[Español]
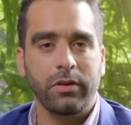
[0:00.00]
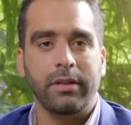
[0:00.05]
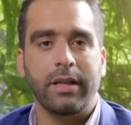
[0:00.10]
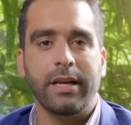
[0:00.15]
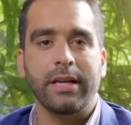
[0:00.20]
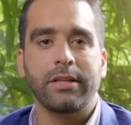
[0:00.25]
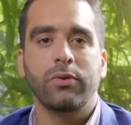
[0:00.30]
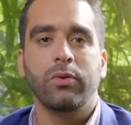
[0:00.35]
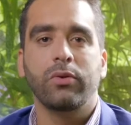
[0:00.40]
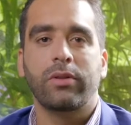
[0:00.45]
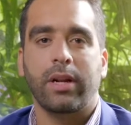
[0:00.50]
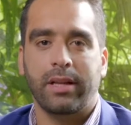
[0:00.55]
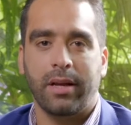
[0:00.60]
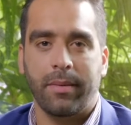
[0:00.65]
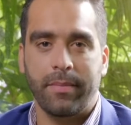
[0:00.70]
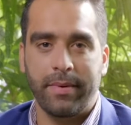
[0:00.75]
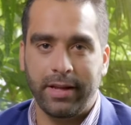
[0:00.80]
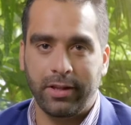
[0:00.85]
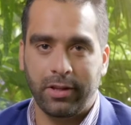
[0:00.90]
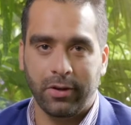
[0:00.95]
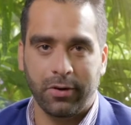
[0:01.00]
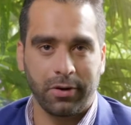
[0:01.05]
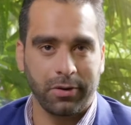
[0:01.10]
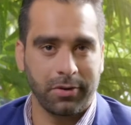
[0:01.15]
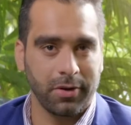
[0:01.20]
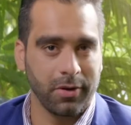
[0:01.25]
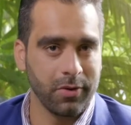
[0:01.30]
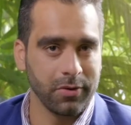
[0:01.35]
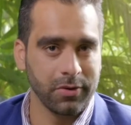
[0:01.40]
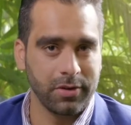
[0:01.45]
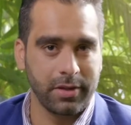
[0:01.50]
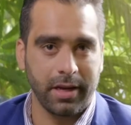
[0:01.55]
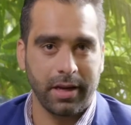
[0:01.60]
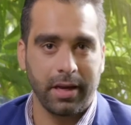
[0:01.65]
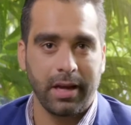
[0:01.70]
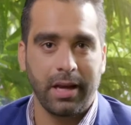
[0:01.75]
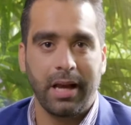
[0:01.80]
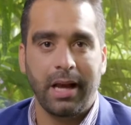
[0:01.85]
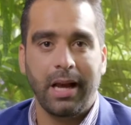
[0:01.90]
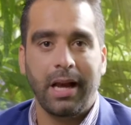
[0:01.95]
de su tratamiento de ortodoncia,
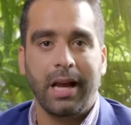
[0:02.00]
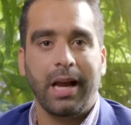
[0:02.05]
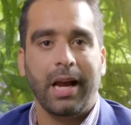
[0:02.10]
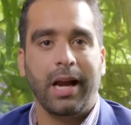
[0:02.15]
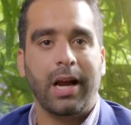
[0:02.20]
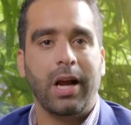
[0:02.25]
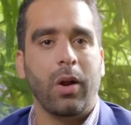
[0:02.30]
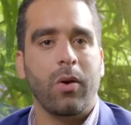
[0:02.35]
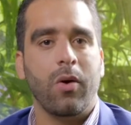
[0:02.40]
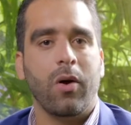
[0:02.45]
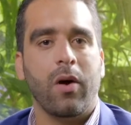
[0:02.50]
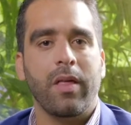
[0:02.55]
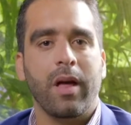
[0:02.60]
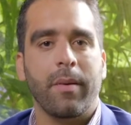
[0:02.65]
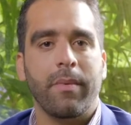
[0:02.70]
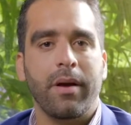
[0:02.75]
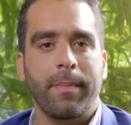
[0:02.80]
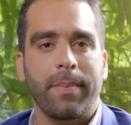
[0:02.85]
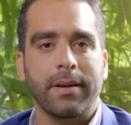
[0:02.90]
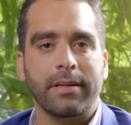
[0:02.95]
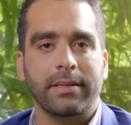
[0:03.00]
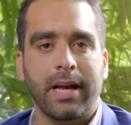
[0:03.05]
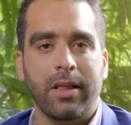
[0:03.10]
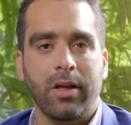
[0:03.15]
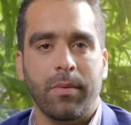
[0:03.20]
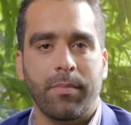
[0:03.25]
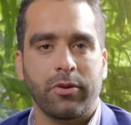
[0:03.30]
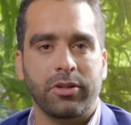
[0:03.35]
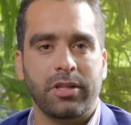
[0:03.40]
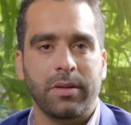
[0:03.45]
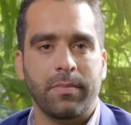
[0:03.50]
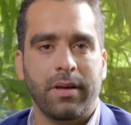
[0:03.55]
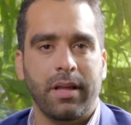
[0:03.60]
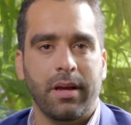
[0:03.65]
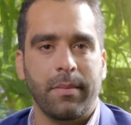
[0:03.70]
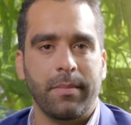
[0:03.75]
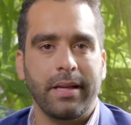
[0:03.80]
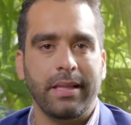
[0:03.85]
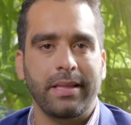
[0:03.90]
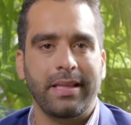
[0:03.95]
que luego de haber pasado
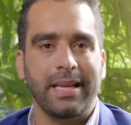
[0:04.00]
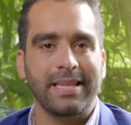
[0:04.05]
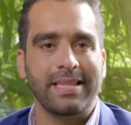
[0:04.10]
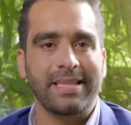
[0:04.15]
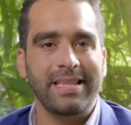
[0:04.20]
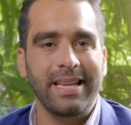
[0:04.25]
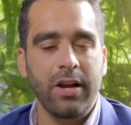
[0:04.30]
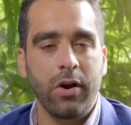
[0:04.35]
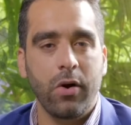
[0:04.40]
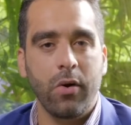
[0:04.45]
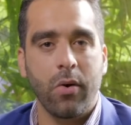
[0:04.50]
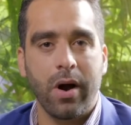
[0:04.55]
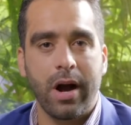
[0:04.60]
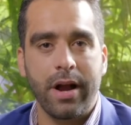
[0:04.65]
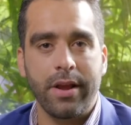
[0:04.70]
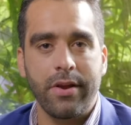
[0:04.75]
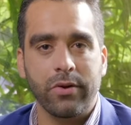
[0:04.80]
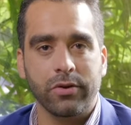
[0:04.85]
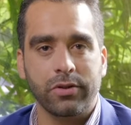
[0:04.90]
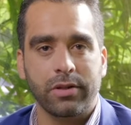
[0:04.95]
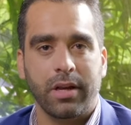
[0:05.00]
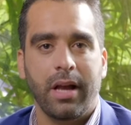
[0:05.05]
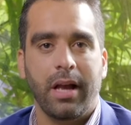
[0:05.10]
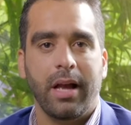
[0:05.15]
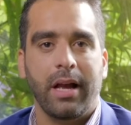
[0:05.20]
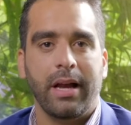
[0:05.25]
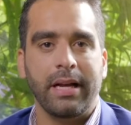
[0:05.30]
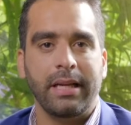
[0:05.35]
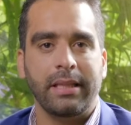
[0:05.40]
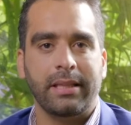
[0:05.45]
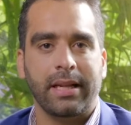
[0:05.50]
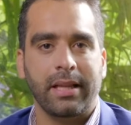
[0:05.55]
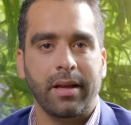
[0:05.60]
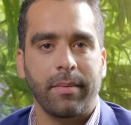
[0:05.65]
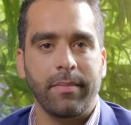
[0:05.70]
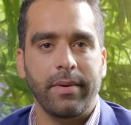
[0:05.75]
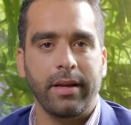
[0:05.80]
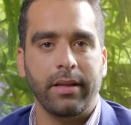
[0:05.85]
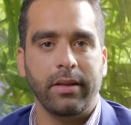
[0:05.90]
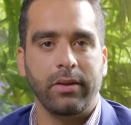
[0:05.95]
aproximadamente cinco años en
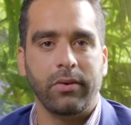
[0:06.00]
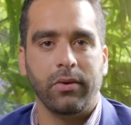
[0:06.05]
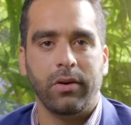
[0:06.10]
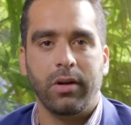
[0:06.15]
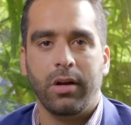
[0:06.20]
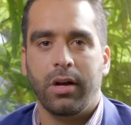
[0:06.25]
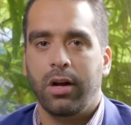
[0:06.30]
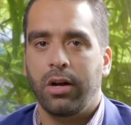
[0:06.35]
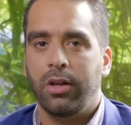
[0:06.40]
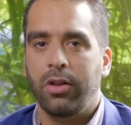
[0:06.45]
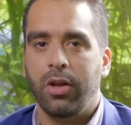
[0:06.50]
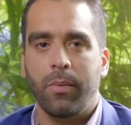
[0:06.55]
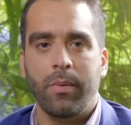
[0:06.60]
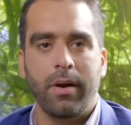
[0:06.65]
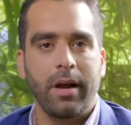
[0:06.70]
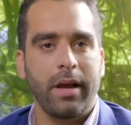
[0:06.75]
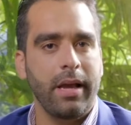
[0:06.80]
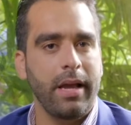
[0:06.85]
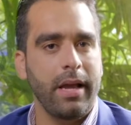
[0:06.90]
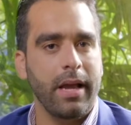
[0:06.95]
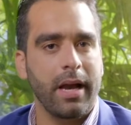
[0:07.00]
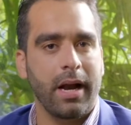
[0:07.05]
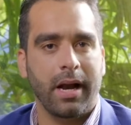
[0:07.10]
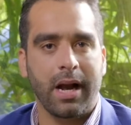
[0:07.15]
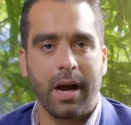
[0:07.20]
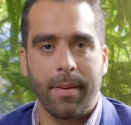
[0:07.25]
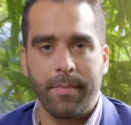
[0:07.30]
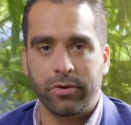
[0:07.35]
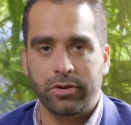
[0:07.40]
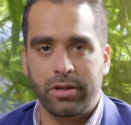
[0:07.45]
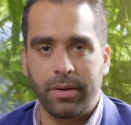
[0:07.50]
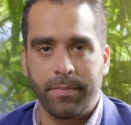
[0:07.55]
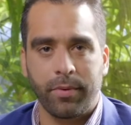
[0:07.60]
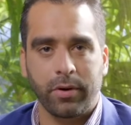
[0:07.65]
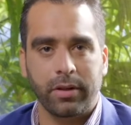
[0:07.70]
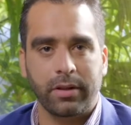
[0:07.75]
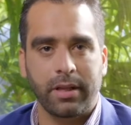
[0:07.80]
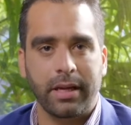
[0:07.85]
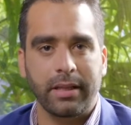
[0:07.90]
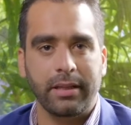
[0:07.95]
tratamiento no veía cambios
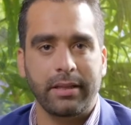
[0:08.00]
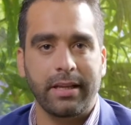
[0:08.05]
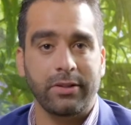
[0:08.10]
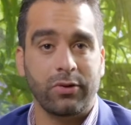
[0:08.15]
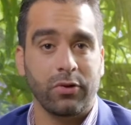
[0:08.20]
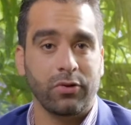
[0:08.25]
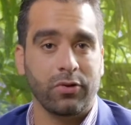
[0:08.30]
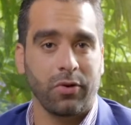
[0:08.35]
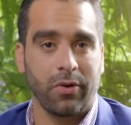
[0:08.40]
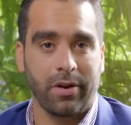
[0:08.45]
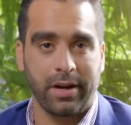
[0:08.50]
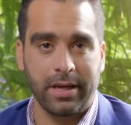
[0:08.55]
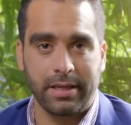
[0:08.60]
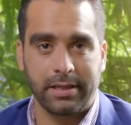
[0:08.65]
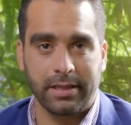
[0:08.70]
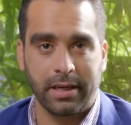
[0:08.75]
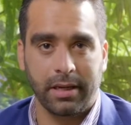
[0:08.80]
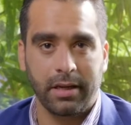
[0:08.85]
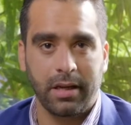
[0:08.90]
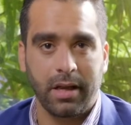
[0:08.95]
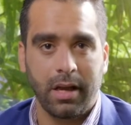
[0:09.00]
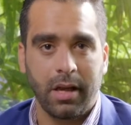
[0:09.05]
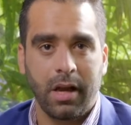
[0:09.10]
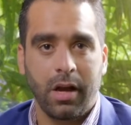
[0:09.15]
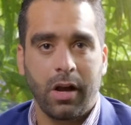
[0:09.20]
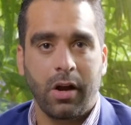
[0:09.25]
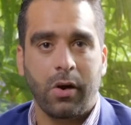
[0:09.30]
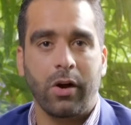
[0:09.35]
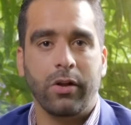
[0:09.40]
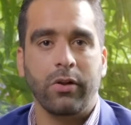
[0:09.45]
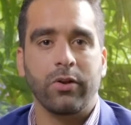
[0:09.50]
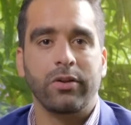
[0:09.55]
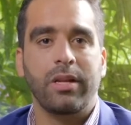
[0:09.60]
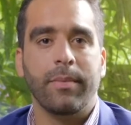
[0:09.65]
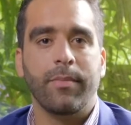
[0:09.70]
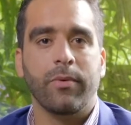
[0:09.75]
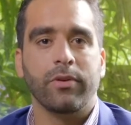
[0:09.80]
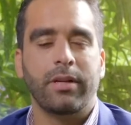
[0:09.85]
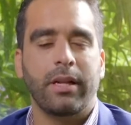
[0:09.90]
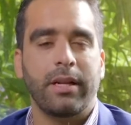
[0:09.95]
importantes en su sonrisa. Cuando
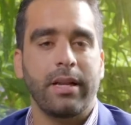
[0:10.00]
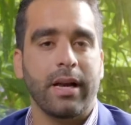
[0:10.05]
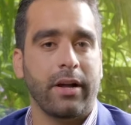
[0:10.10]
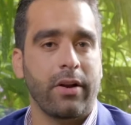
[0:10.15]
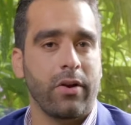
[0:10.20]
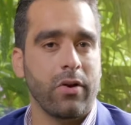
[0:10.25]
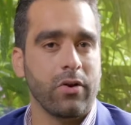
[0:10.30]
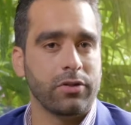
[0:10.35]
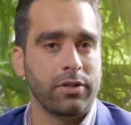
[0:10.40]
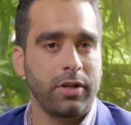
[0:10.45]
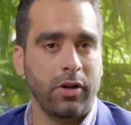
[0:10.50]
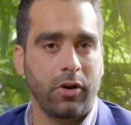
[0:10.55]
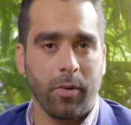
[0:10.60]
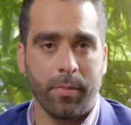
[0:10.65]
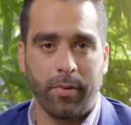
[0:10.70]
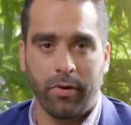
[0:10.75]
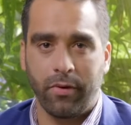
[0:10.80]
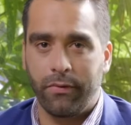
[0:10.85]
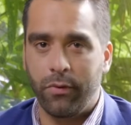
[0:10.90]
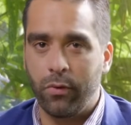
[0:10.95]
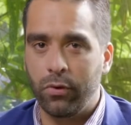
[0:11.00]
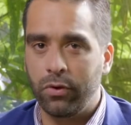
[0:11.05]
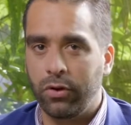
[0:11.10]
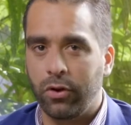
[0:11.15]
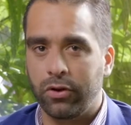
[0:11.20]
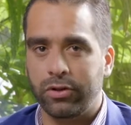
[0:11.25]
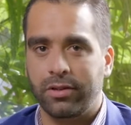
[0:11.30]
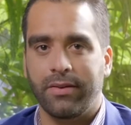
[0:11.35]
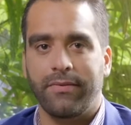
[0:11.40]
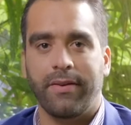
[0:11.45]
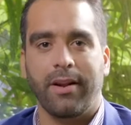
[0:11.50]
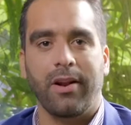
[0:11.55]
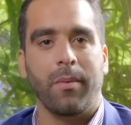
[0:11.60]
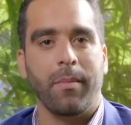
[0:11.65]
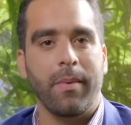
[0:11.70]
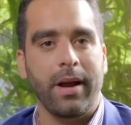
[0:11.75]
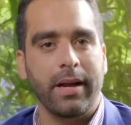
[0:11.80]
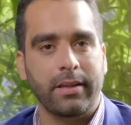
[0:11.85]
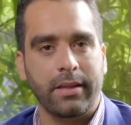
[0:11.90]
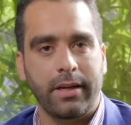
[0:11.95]
hicimos el diagnóstico profundo
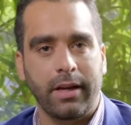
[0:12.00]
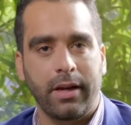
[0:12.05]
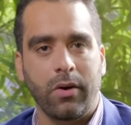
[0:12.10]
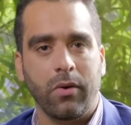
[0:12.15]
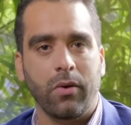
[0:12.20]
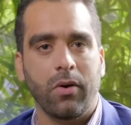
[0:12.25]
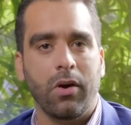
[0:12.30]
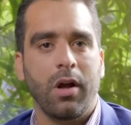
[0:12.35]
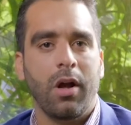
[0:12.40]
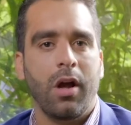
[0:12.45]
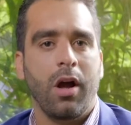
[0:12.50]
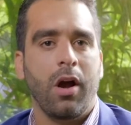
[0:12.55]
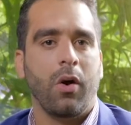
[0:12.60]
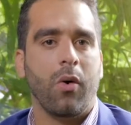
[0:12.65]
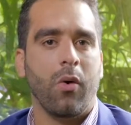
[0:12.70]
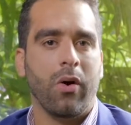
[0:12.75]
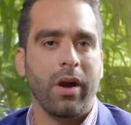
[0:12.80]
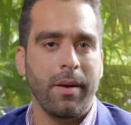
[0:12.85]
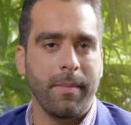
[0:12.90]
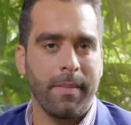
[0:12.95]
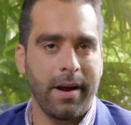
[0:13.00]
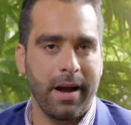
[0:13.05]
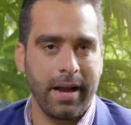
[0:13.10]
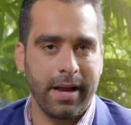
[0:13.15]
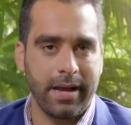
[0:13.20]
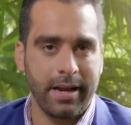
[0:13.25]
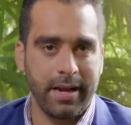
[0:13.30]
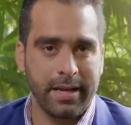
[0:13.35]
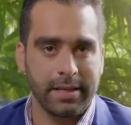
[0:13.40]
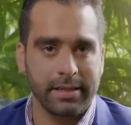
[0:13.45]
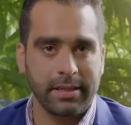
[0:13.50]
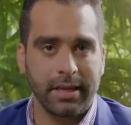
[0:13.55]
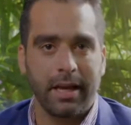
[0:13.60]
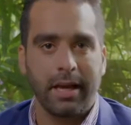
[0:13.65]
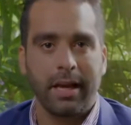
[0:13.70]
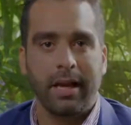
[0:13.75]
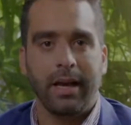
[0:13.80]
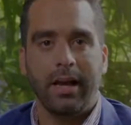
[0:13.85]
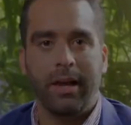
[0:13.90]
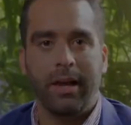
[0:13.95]
cefalométrico con imágenes y